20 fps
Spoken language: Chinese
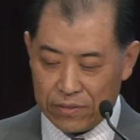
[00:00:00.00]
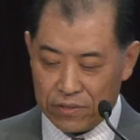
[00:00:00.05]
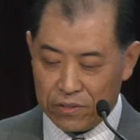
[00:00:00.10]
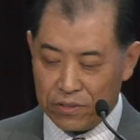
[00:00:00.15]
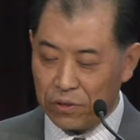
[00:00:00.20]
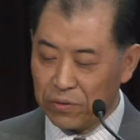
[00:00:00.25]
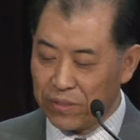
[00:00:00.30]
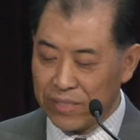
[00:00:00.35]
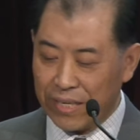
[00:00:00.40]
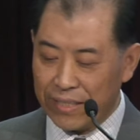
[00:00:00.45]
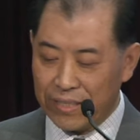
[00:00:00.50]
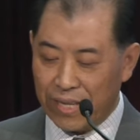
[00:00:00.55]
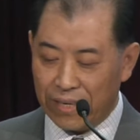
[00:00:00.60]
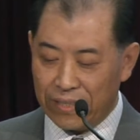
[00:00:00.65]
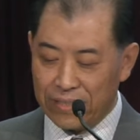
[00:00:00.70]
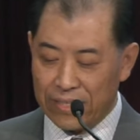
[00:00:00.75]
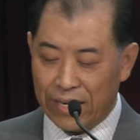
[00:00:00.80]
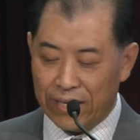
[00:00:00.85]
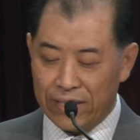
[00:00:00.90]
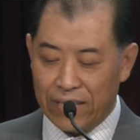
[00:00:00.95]
都在等
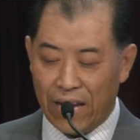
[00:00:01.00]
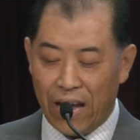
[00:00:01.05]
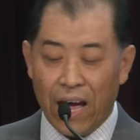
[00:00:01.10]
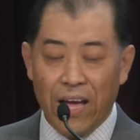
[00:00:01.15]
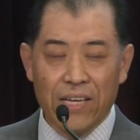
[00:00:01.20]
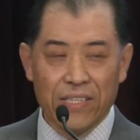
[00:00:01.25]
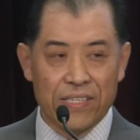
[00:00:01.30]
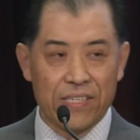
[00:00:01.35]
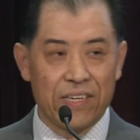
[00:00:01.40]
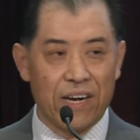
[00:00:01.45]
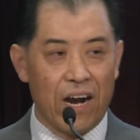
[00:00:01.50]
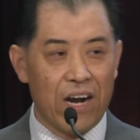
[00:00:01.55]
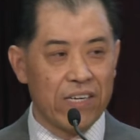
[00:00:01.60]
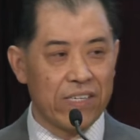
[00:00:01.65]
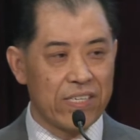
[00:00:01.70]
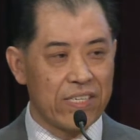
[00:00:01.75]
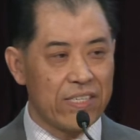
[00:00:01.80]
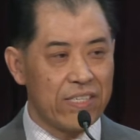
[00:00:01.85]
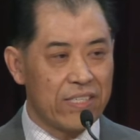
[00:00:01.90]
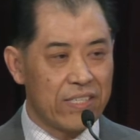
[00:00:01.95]
待他。其实二
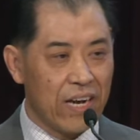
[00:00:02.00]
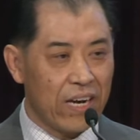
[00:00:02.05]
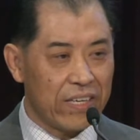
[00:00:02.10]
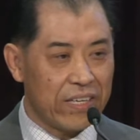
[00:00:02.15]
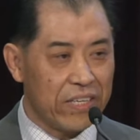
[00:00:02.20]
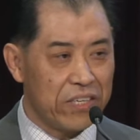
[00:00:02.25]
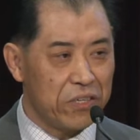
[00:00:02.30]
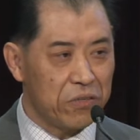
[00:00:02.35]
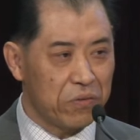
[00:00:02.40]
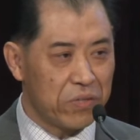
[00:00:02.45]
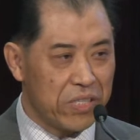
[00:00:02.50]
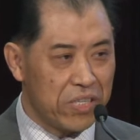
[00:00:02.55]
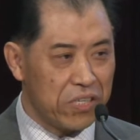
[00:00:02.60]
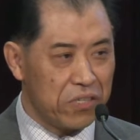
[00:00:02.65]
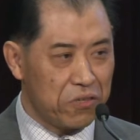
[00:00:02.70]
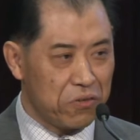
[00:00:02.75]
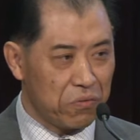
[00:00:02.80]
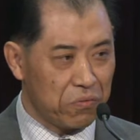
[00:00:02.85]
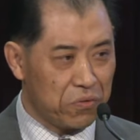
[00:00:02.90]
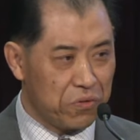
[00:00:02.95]
十一章也有弟
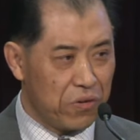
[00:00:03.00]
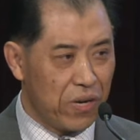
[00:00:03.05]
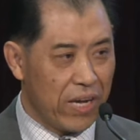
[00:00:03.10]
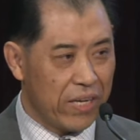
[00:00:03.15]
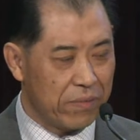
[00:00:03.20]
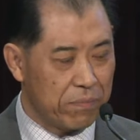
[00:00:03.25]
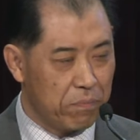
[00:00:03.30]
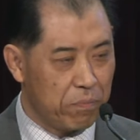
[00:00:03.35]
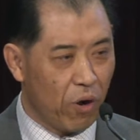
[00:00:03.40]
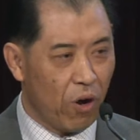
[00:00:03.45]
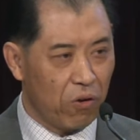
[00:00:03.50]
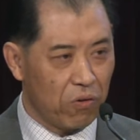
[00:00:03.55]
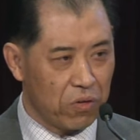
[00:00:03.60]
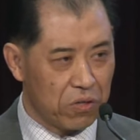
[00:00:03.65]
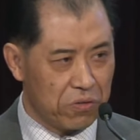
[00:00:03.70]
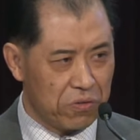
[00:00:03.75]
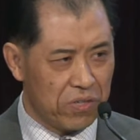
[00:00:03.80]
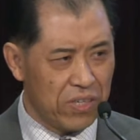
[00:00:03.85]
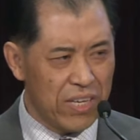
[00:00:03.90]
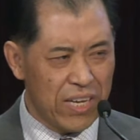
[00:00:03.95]
兄劝保罗
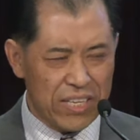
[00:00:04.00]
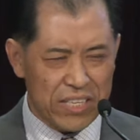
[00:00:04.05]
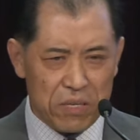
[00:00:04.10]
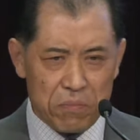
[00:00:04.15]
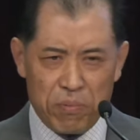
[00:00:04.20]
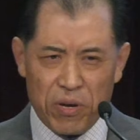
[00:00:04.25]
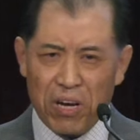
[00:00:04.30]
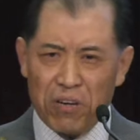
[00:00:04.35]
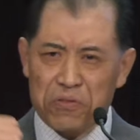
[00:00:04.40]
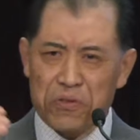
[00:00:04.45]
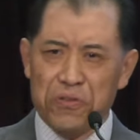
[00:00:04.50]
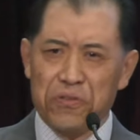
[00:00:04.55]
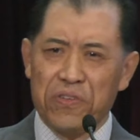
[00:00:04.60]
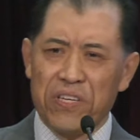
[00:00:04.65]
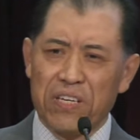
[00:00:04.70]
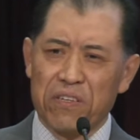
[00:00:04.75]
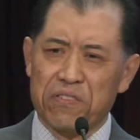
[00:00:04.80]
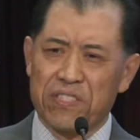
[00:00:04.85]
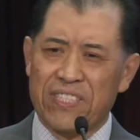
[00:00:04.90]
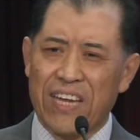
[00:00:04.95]
说：“你不要去耶
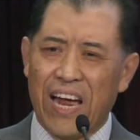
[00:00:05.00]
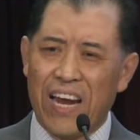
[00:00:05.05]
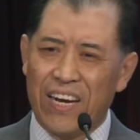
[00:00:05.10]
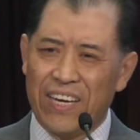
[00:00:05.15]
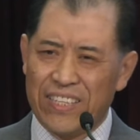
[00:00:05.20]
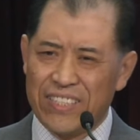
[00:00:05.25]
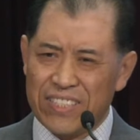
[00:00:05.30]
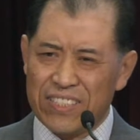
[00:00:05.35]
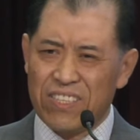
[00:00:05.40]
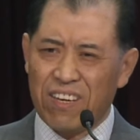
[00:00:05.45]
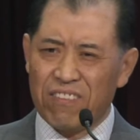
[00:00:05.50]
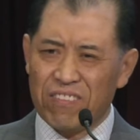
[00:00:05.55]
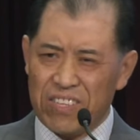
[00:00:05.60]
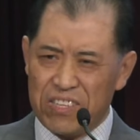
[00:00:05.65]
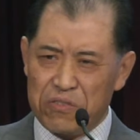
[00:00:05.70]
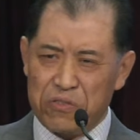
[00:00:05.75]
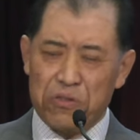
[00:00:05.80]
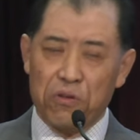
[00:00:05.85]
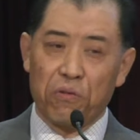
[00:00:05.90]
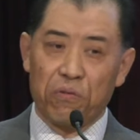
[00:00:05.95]
路撒冷，你到那儿
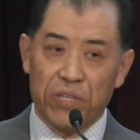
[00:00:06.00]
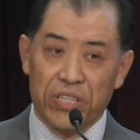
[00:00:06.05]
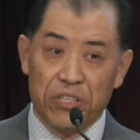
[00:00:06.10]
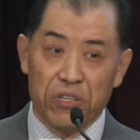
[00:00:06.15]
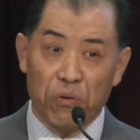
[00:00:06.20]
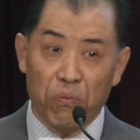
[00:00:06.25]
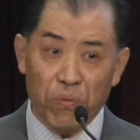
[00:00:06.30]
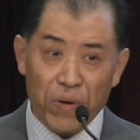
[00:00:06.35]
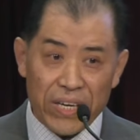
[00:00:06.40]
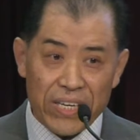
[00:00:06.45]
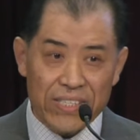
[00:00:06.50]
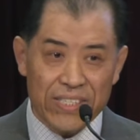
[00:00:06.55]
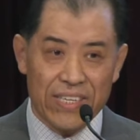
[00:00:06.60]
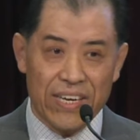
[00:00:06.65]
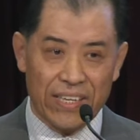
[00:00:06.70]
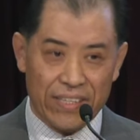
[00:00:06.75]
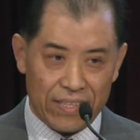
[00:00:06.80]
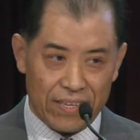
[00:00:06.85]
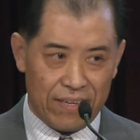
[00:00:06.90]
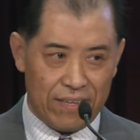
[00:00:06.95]
却会有危
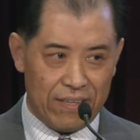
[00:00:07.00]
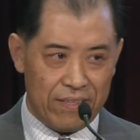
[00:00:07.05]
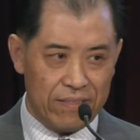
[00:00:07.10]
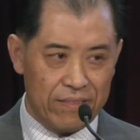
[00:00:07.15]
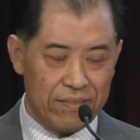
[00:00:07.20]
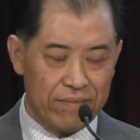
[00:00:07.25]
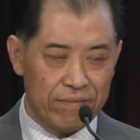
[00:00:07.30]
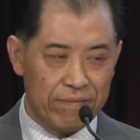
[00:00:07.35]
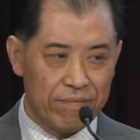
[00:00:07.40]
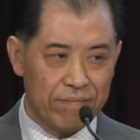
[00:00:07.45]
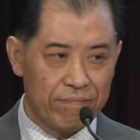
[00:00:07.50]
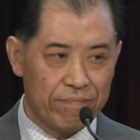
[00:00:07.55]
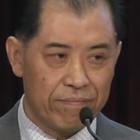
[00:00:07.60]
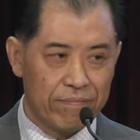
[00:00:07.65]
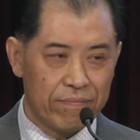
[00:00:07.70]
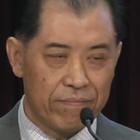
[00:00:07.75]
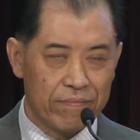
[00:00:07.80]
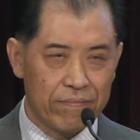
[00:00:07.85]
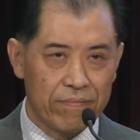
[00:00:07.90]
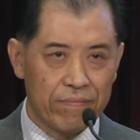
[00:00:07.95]
险
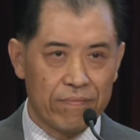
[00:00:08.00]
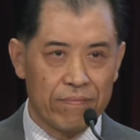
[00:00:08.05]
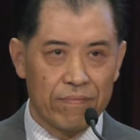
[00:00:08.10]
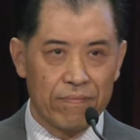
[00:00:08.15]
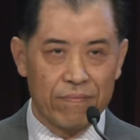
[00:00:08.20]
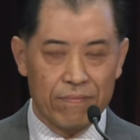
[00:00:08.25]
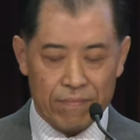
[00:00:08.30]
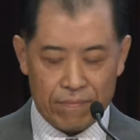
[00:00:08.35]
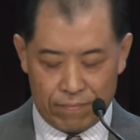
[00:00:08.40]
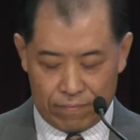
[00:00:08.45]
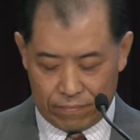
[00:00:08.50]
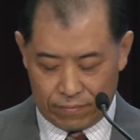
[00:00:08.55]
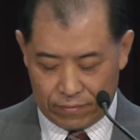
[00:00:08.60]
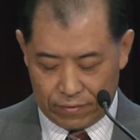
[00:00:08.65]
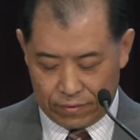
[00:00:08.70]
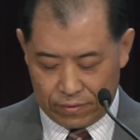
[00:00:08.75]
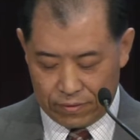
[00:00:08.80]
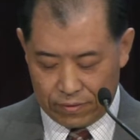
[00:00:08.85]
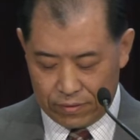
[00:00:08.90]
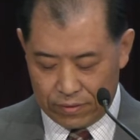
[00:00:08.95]

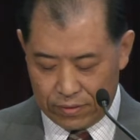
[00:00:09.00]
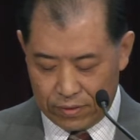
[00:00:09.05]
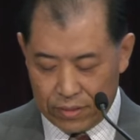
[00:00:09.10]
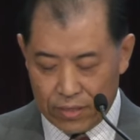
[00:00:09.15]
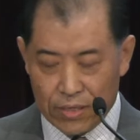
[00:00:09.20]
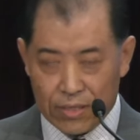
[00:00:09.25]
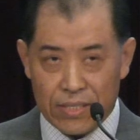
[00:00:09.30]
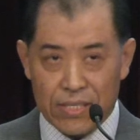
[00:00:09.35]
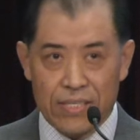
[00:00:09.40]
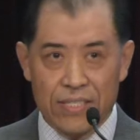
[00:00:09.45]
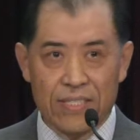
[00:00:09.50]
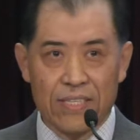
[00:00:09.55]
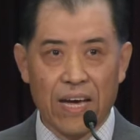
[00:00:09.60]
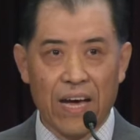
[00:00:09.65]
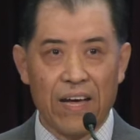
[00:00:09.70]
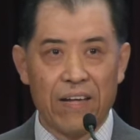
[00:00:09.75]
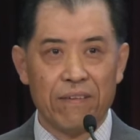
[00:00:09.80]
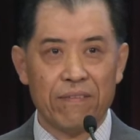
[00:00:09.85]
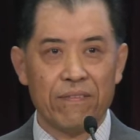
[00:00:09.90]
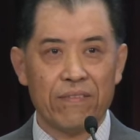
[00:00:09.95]
的。”第
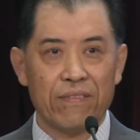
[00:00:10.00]
三，